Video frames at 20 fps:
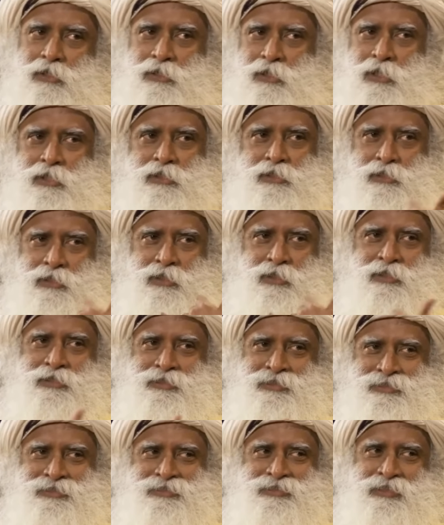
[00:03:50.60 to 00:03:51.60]
nos dias de
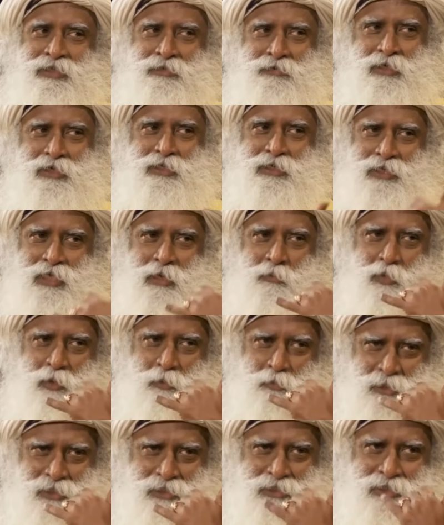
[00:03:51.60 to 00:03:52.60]
hoje. Até mesmo no
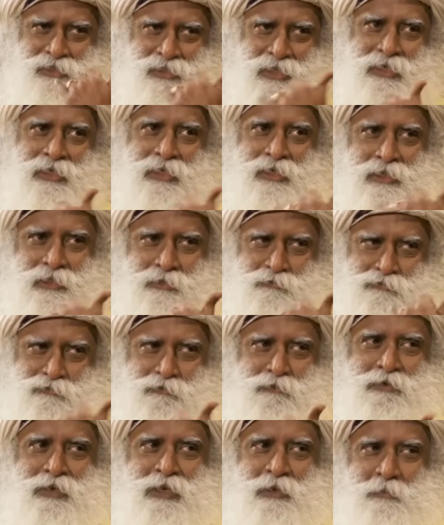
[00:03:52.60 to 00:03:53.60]
templo, o
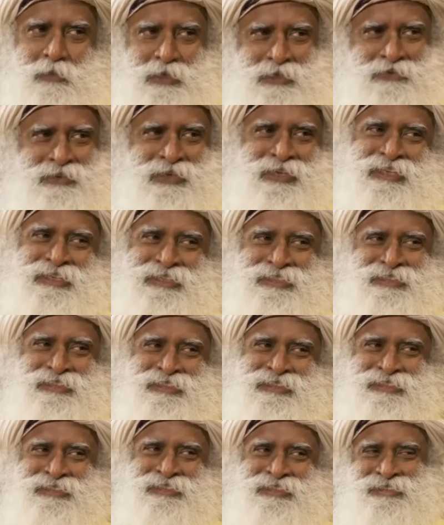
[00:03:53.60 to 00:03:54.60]
sacerdote atende o telefone
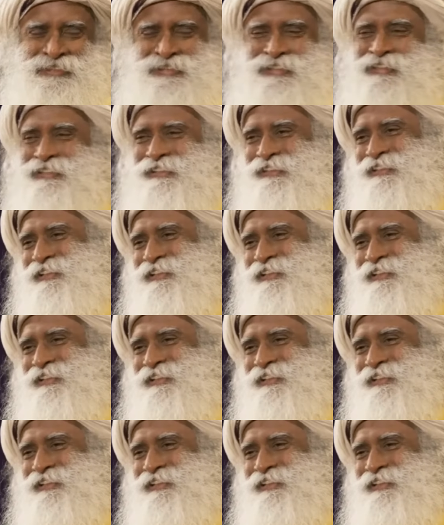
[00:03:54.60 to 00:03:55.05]
no meio.